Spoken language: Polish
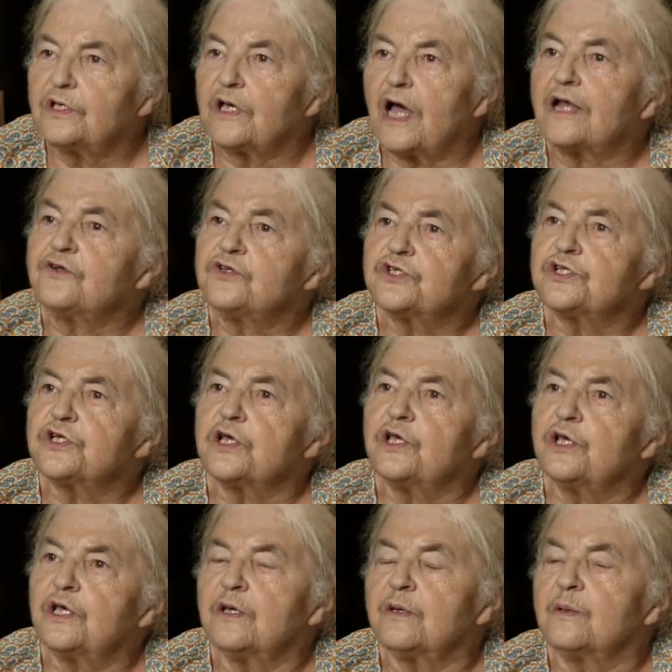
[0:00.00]

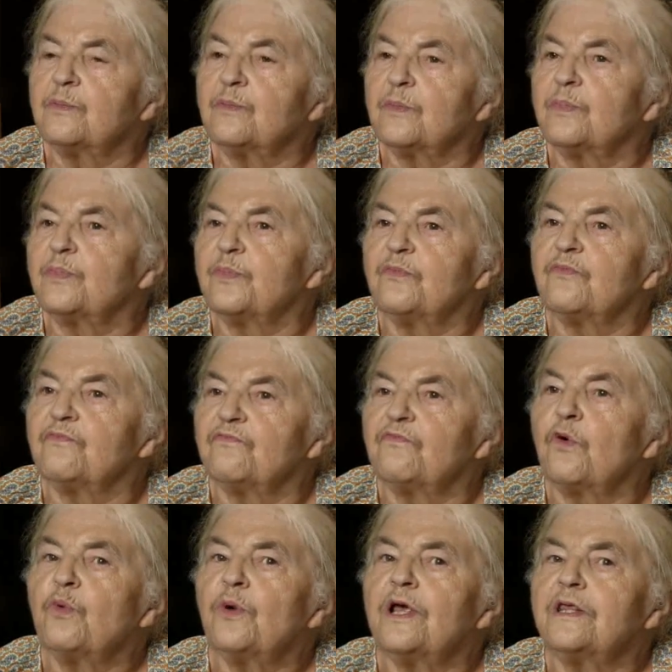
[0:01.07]
Andrzej mm, w
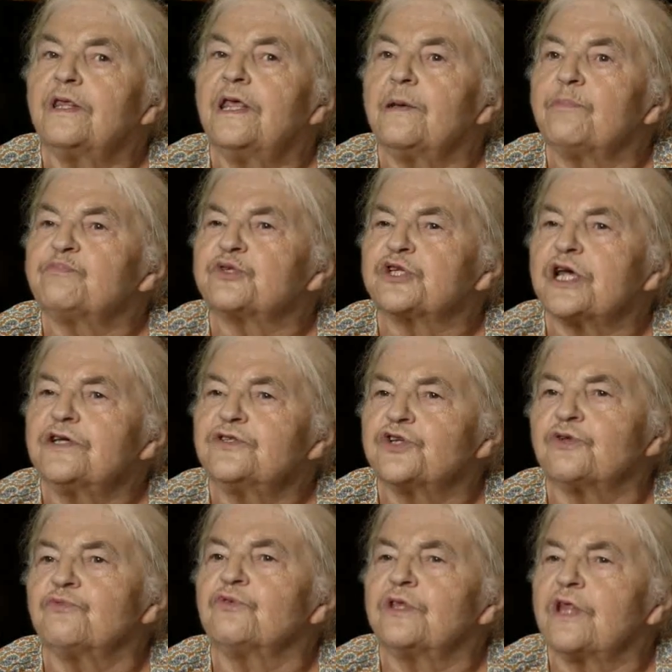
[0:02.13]
ogóle nie
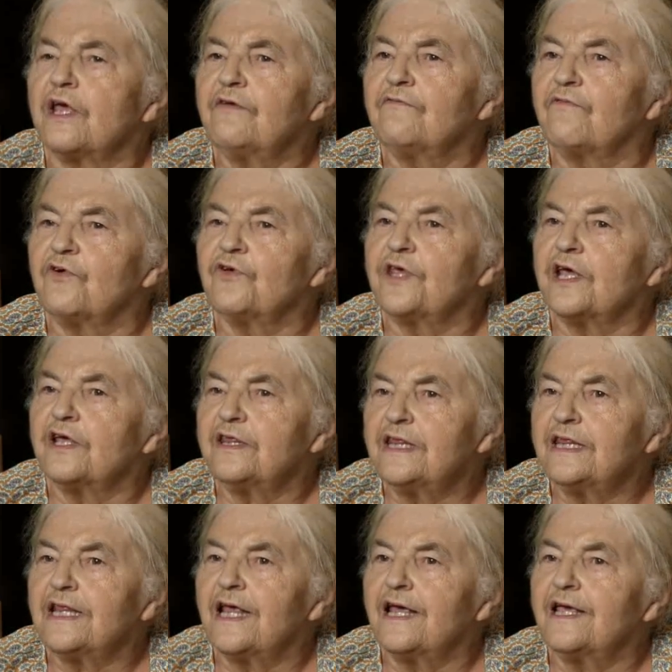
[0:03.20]
przeżył tej
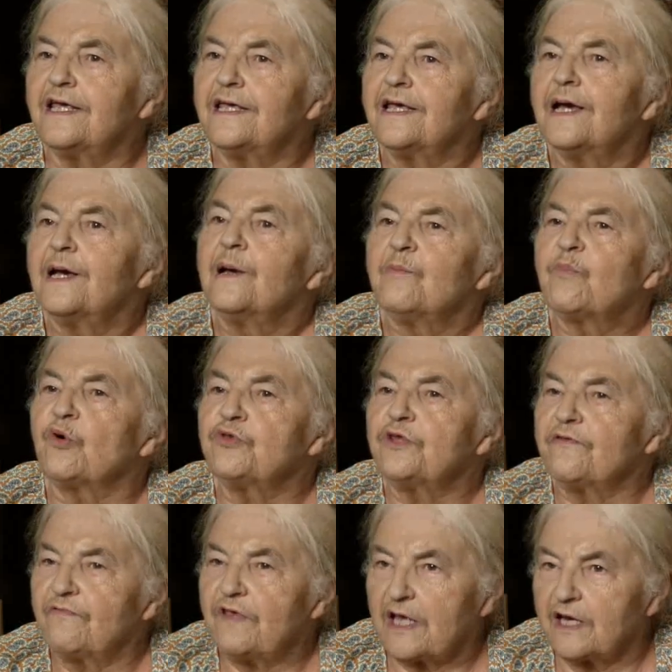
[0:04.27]
wojennej
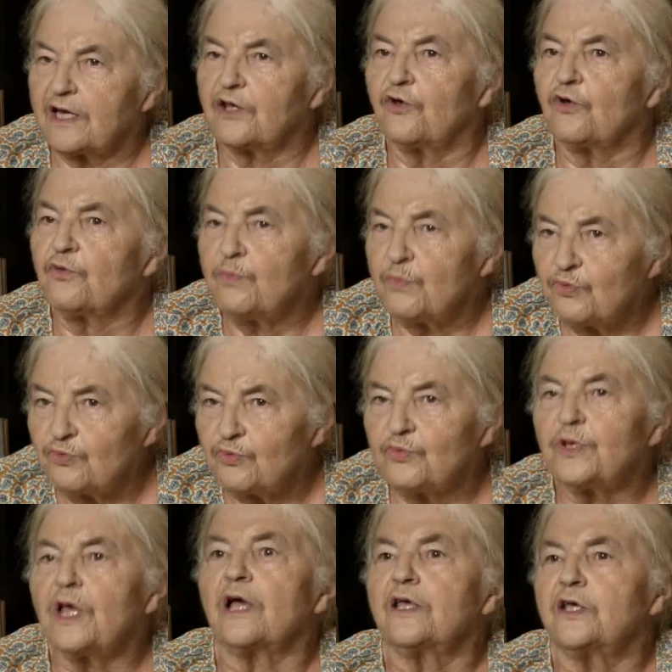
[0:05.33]
poniewierki. On był
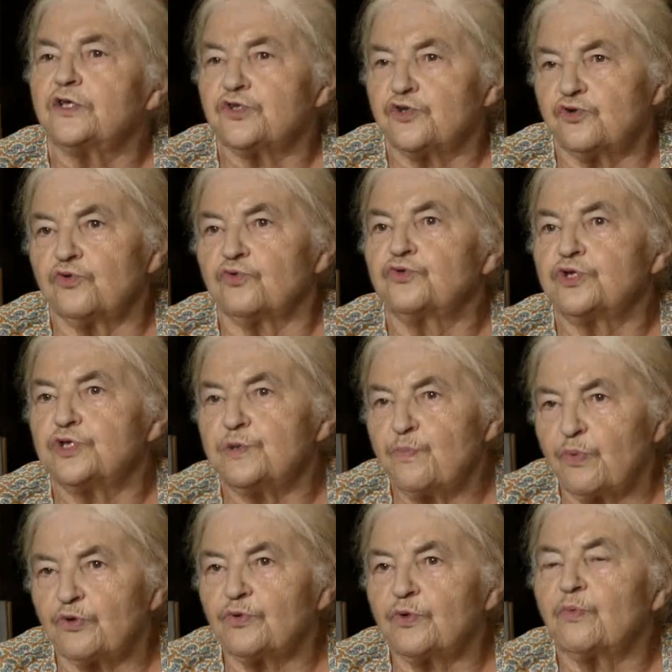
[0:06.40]
jakiś ludzi
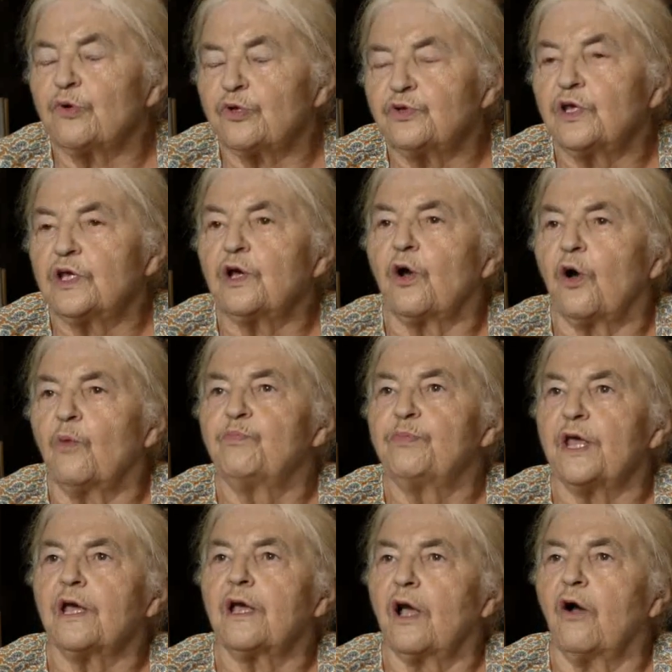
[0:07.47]
pod, pod ich
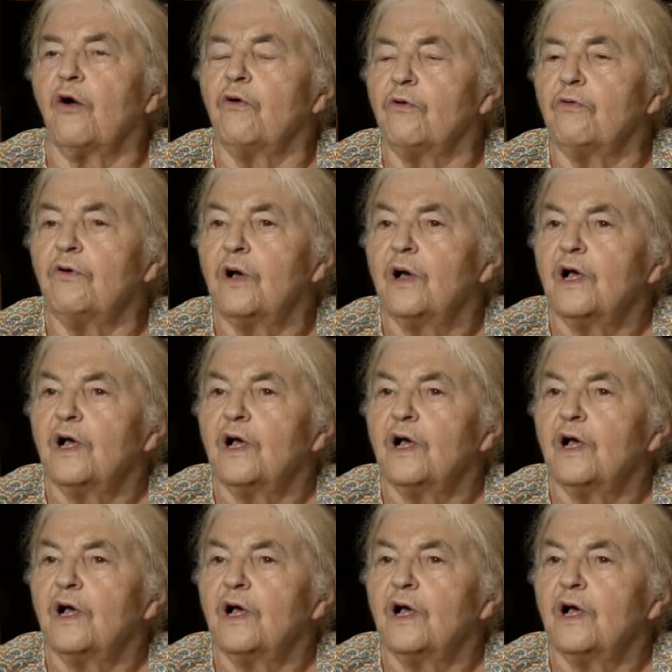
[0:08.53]
opieką.